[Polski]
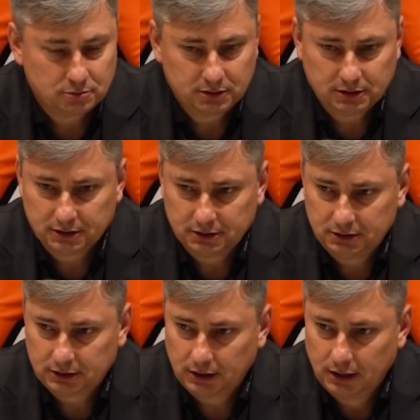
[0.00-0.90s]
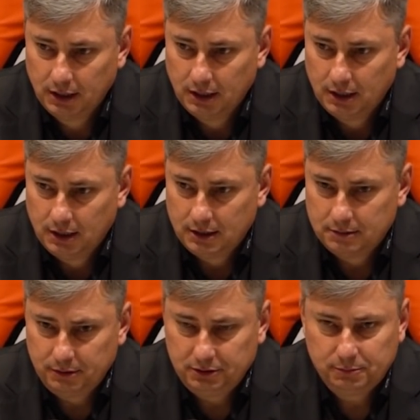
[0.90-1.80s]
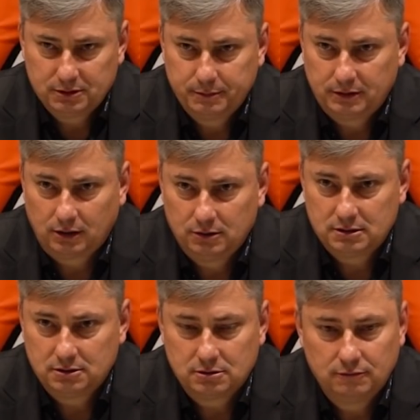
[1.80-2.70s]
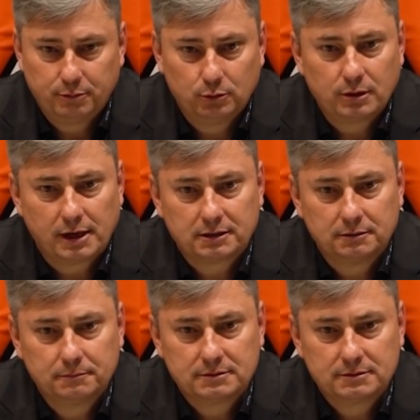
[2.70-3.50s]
Myślę, że dzisiaj byliśmy zbyt egoistyczni w polu karnym.